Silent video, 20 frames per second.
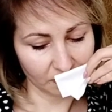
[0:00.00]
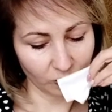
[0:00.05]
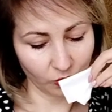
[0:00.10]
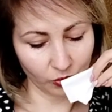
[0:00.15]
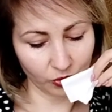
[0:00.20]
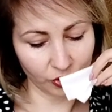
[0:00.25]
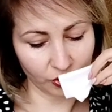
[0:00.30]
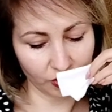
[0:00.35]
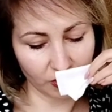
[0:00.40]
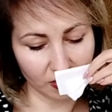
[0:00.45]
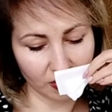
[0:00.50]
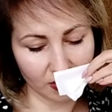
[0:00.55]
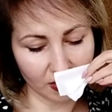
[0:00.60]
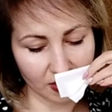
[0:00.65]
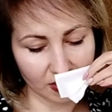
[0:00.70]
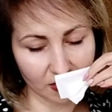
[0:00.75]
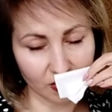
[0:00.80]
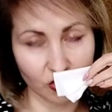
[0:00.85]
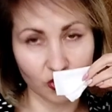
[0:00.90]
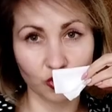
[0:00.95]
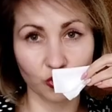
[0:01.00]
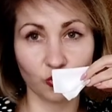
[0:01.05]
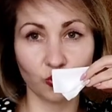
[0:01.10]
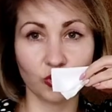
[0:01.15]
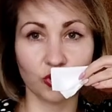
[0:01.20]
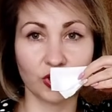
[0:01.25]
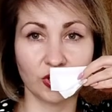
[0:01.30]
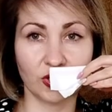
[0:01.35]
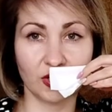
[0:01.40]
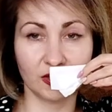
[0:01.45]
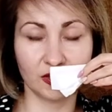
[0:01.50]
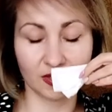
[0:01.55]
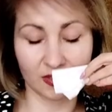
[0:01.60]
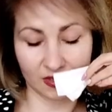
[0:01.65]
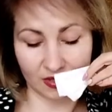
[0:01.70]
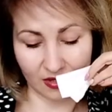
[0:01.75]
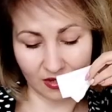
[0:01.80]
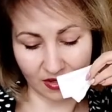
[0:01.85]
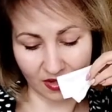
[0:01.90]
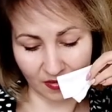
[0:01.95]
Очень интересно, что же это
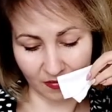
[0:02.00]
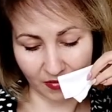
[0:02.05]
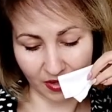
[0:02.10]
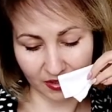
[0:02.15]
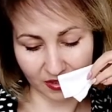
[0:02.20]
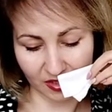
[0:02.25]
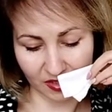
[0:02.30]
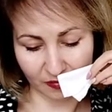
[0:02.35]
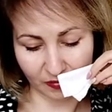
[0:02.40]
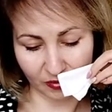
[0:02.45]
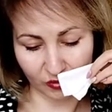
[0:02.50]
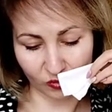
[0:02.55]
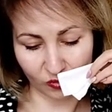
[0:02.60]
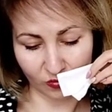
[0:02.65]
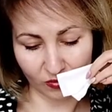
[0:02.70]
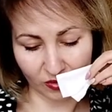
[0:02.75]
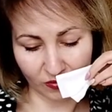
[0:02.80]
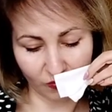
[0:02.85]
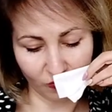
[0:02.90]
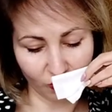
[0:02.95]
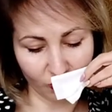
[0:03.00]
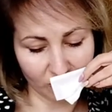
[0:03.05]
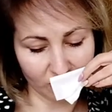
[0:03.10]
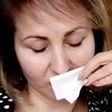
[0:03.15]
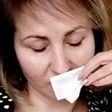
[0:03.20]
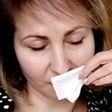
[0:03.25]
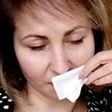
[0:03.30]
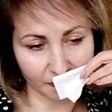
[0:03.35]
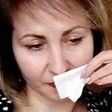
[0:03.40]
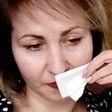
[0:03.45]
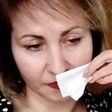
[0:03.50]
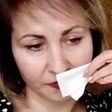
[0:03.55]
за ароматец под номером 8.